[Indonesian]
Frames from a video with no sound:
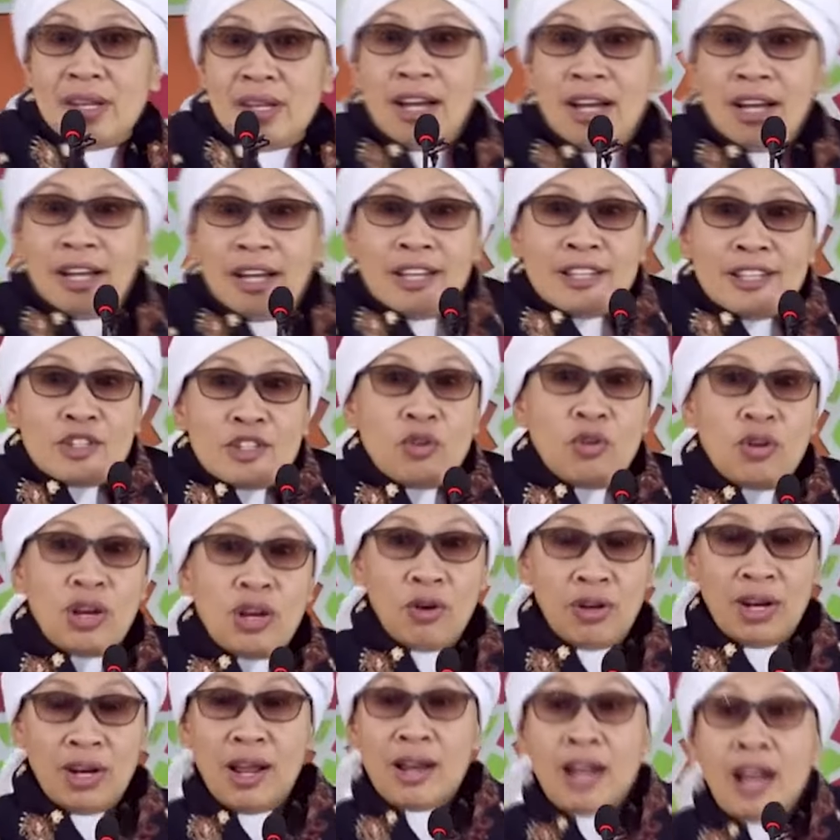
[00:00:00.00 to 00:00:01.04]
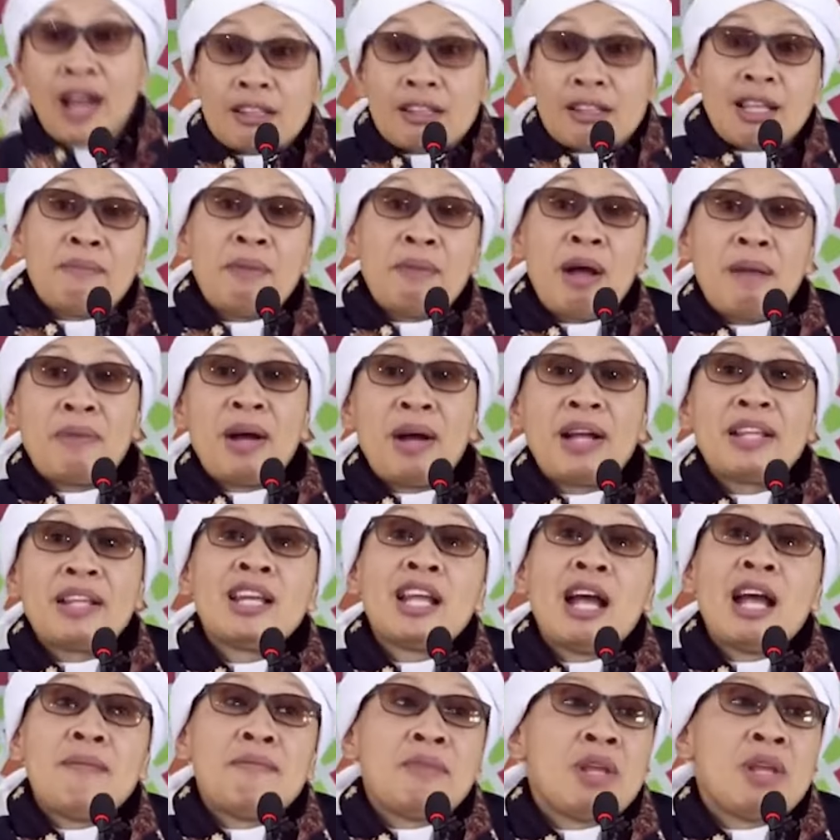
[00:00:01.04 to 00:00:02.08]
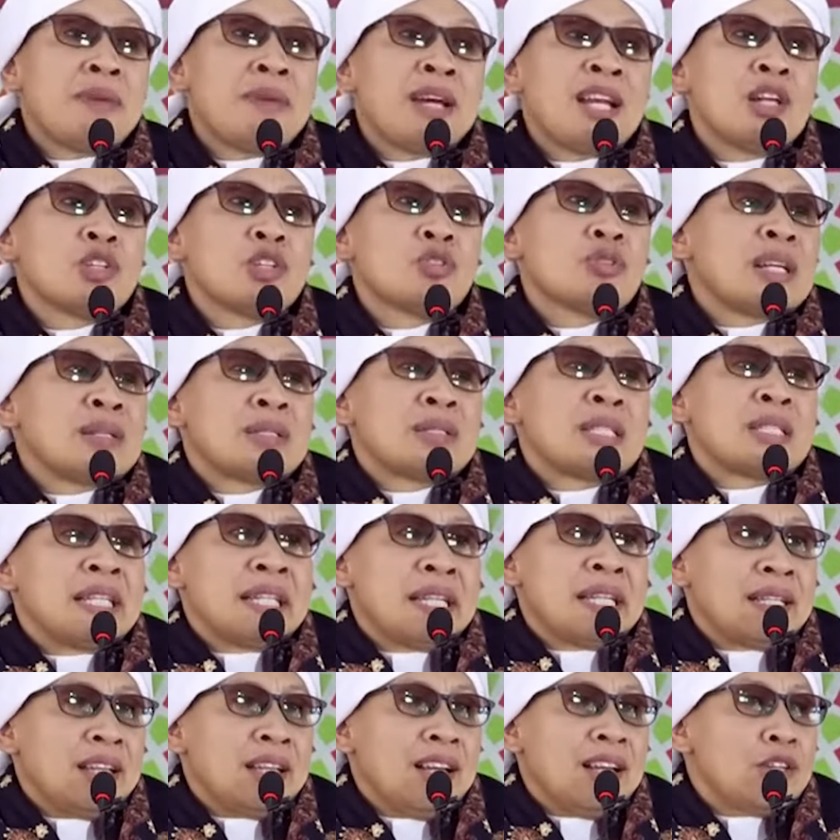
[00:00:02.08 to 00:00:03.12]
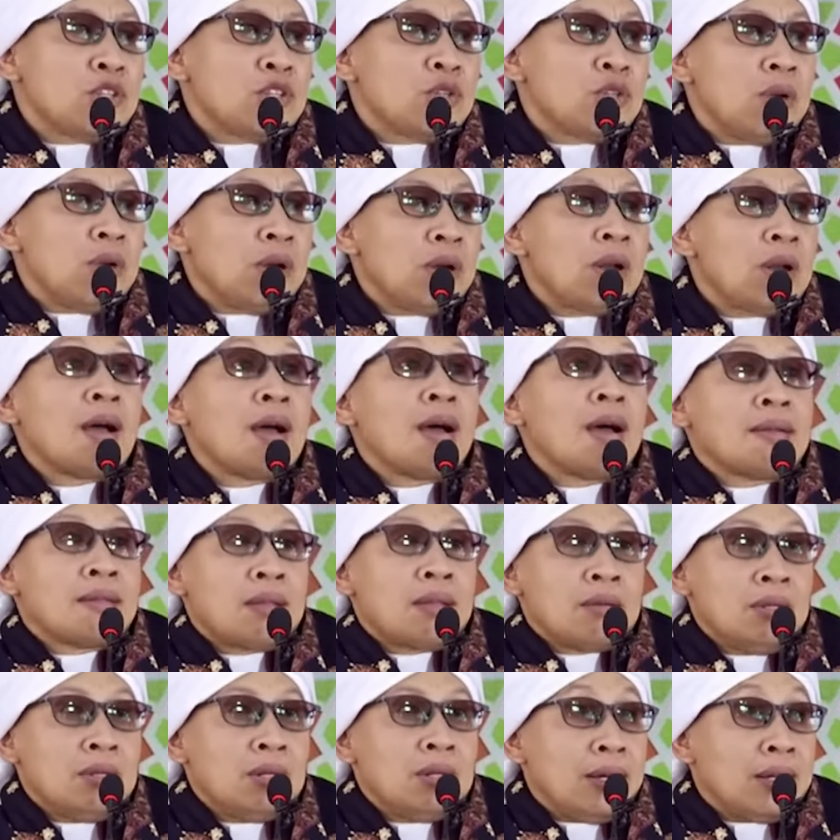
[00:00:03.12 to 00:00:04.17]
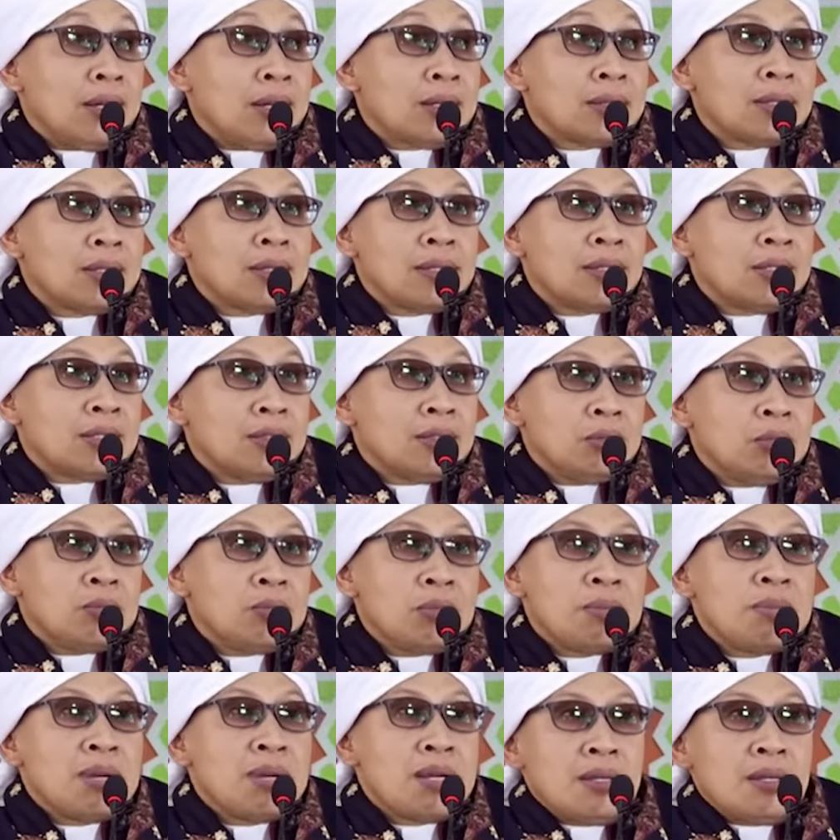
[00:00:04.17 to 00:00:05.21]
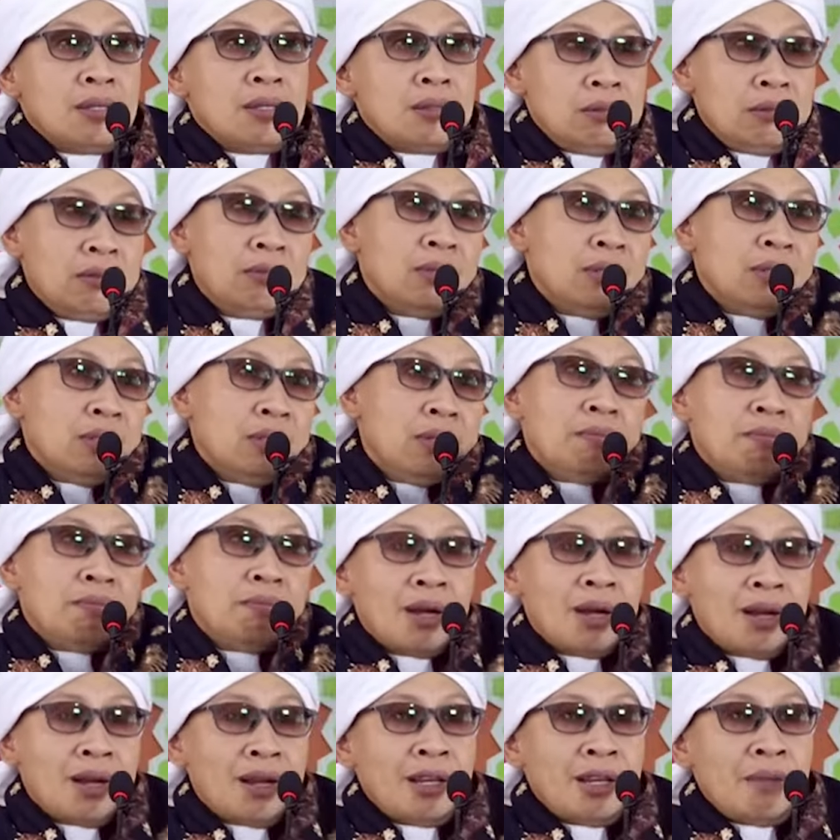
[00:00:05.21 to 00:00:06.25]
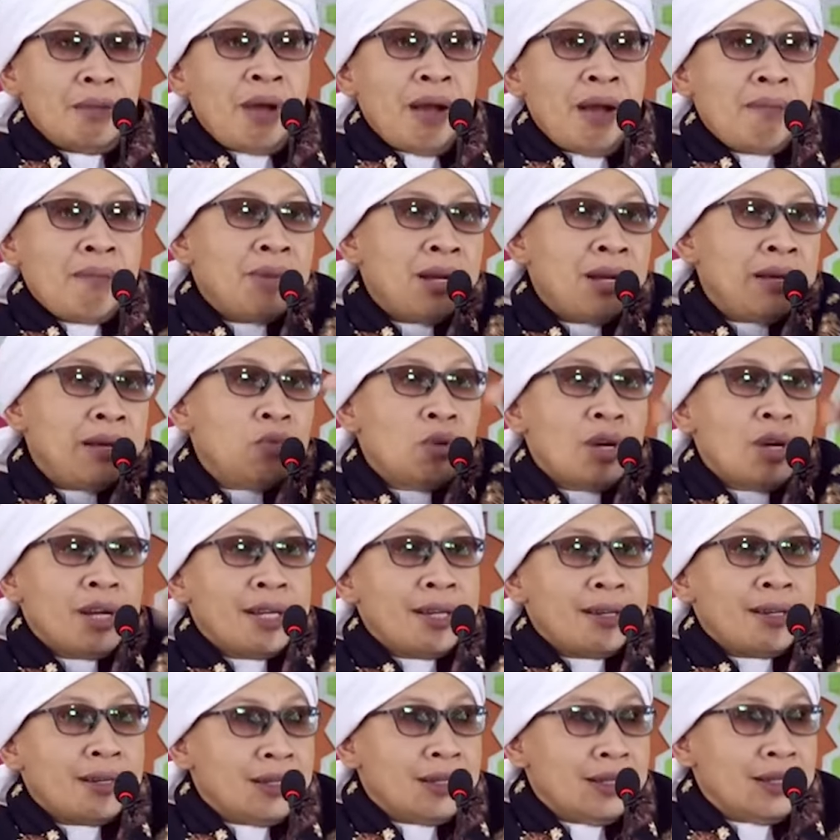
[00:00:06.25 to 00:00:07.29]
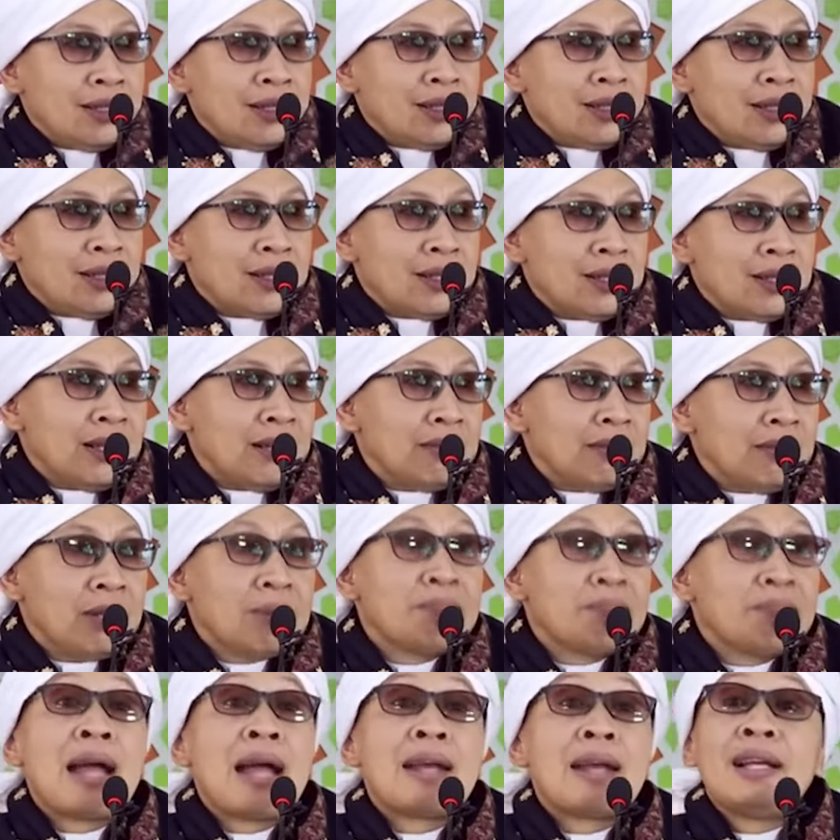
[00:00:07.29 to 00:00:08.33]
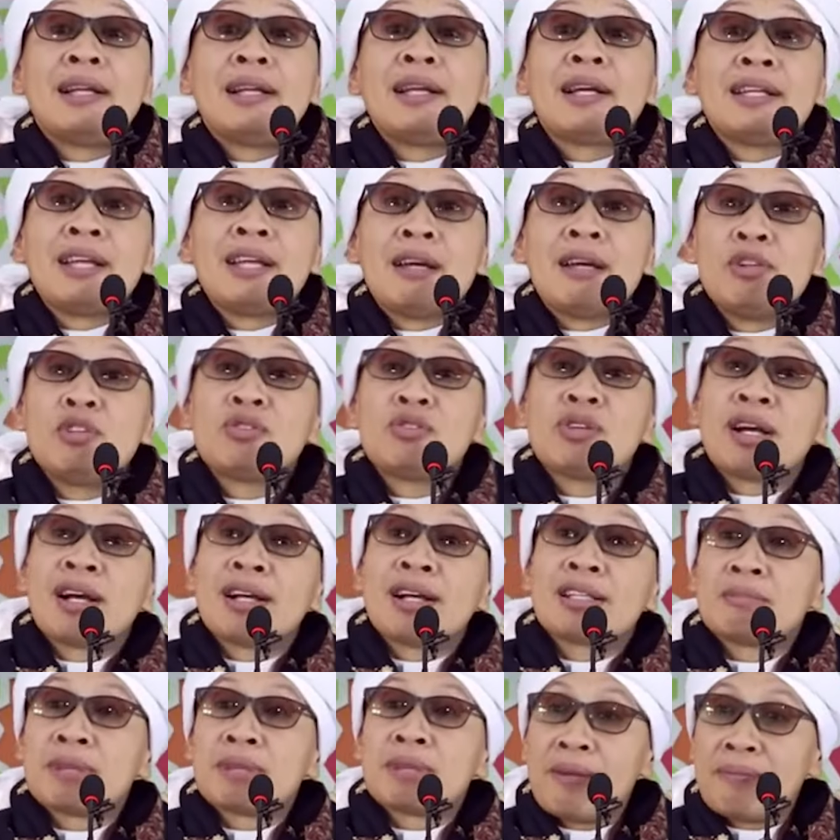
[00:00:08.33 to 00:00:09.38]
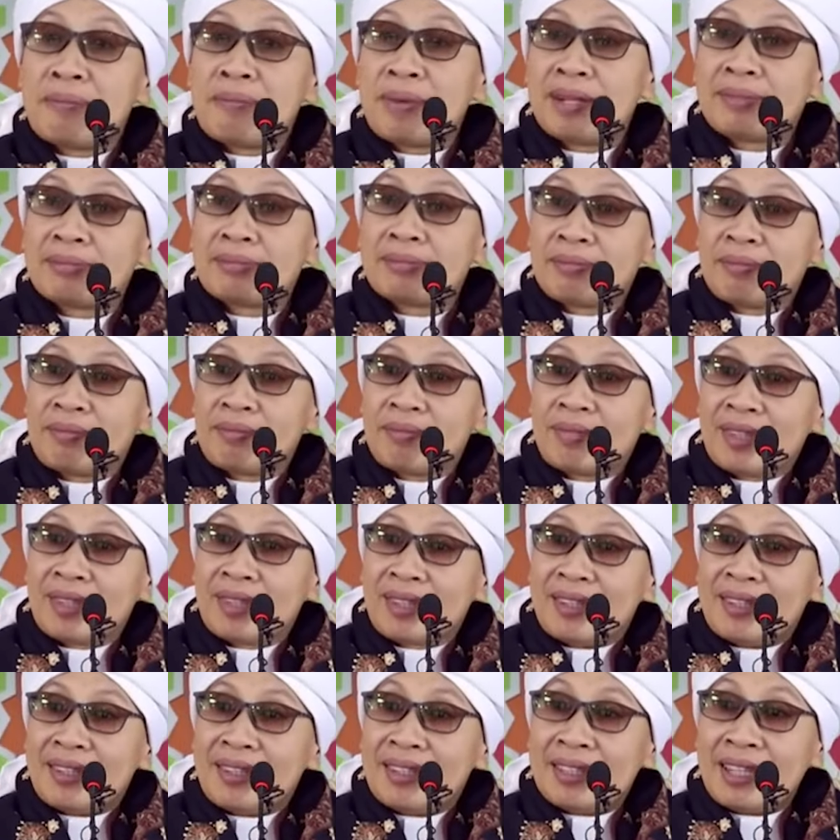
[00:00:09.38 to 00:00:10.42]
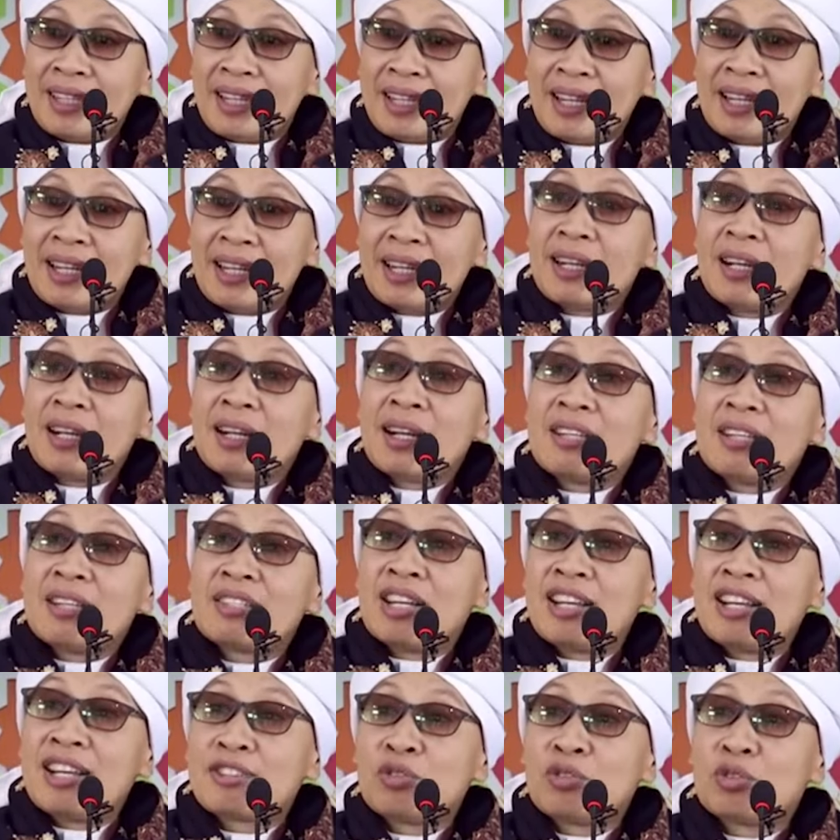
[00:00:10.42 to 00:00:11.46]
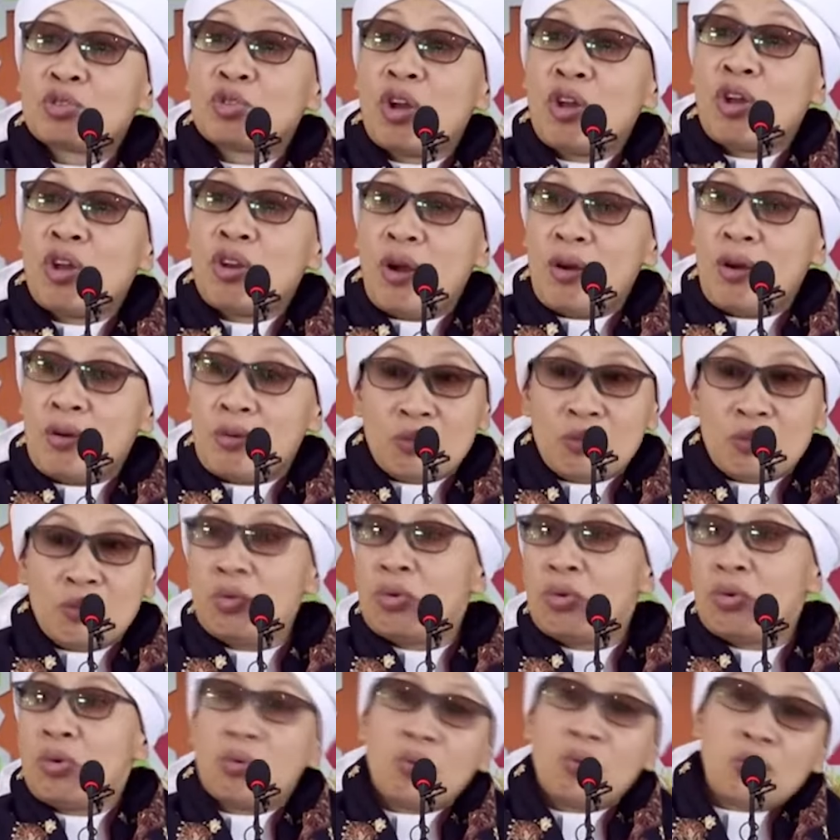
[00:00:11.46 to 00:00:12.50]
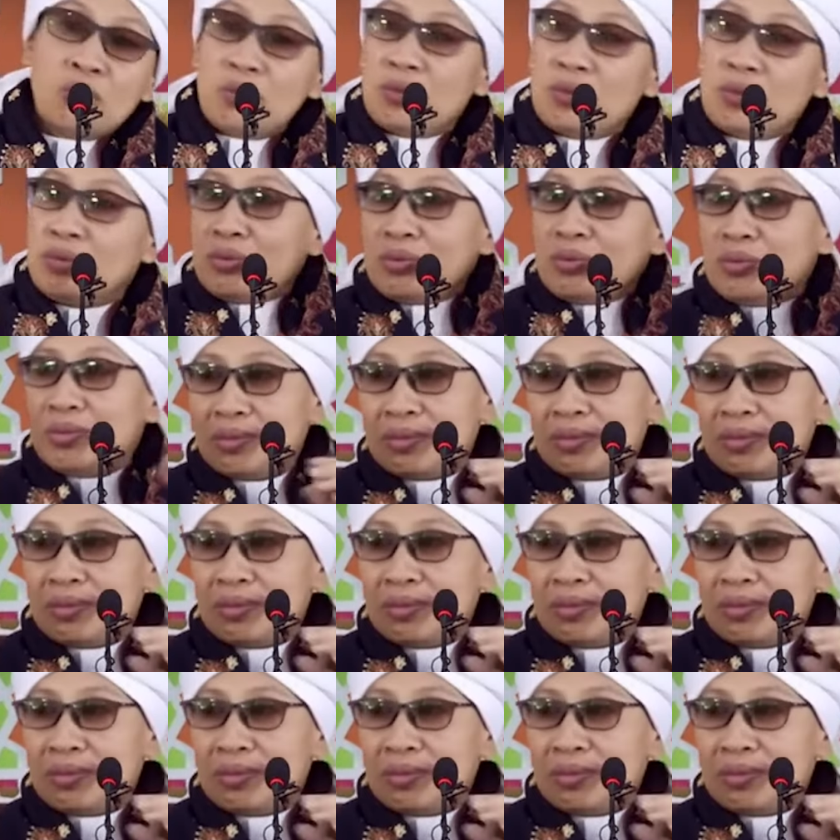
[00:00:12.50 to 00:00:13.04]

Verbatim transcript: Akhirnya gitu, seolah-olah harta bapaknya diambil padahal cuma sedikit aja cuma nak tahu enggak harta kita itu belum dibagi itu. Makanya pamanmu kaya raya gara-gara ngambil padahal yang diambil juga nggak seberapa. Gara-gara nggak jelas tuh seolah-olah uh, uh.